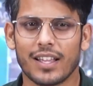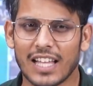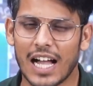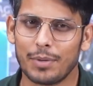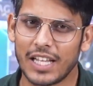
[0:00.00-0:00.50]

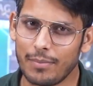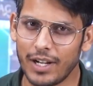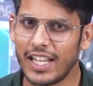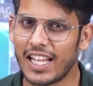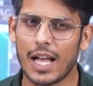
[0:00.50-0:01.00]
खिताब टीम
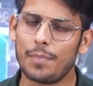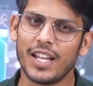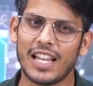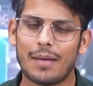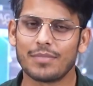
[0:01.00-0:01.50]
इंडिया ने अपने
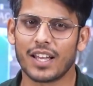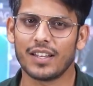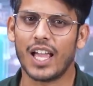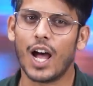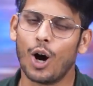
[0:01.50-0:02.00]
नाम कर लिया